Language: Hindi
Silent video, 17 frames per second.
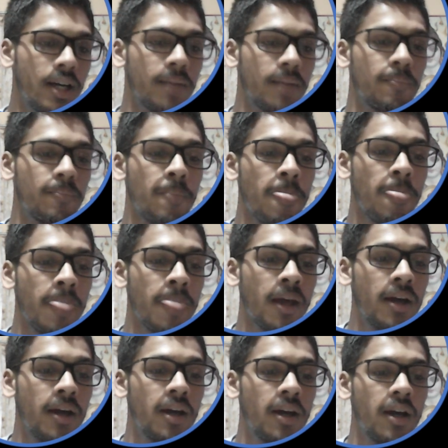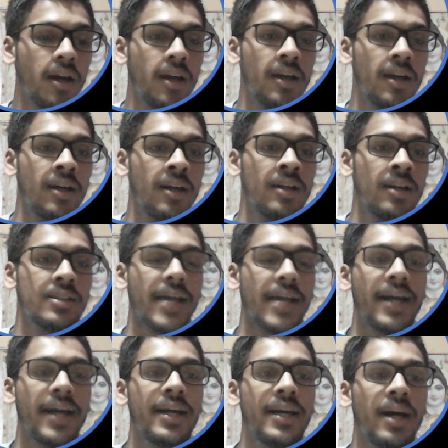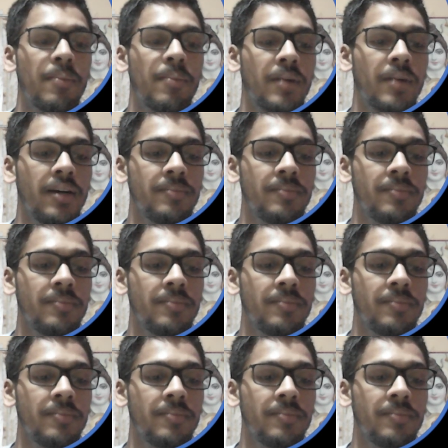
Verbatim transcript: है सेकेंड है आपका